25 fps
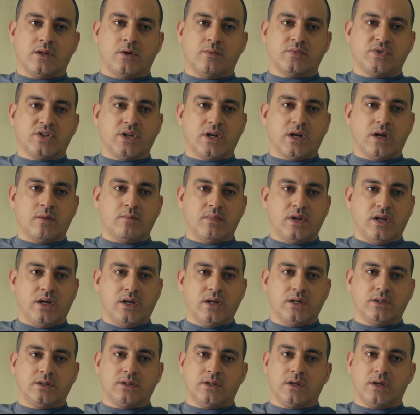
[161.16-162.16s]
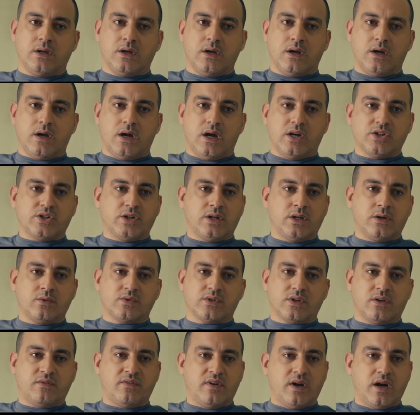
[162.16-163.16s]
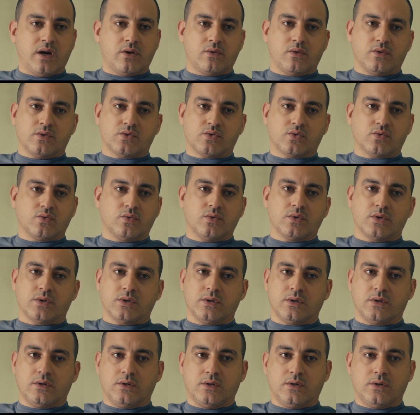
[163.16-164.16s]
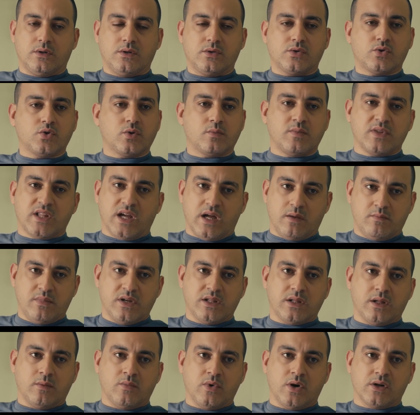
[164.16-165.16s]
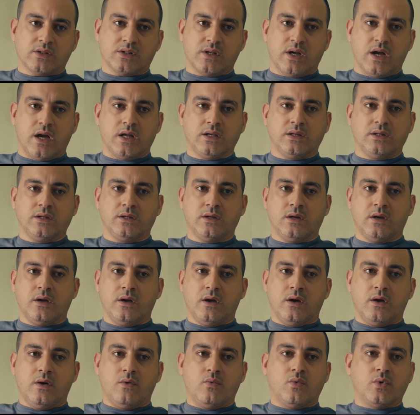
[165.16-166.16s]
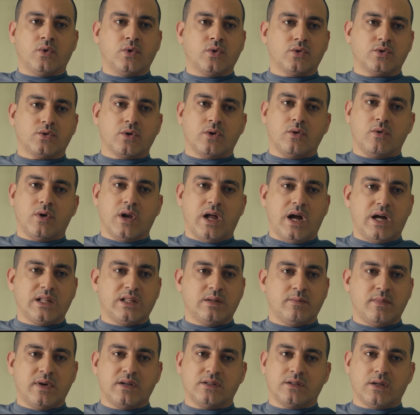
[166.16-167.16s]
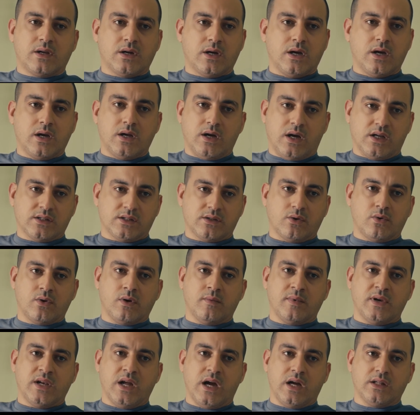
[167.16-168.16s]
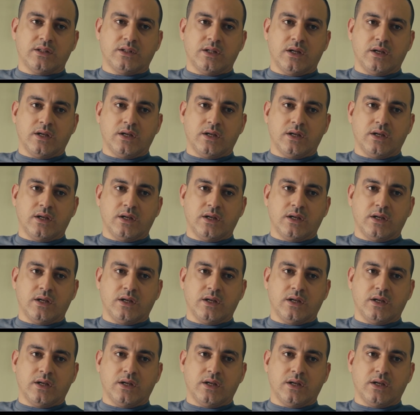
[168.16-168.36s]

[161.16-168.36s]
كده ومشينا جنب الحيط عشان نوصل في اخره للسور السور بتاع البيت لا مؤاخذه يعني وننط جوه لحد ما بقيه الرجاله يحصلونا من الناحيه